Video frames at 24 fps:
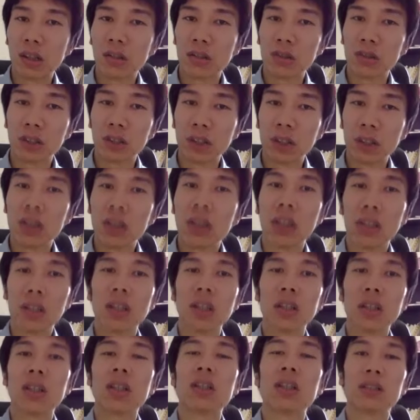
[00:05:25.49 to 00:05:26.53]
ていう一点
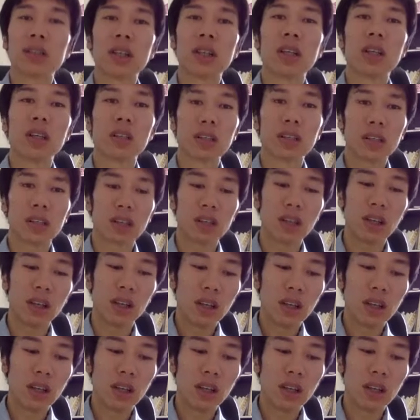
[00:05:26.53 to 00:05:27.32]
だったんですね。うんうん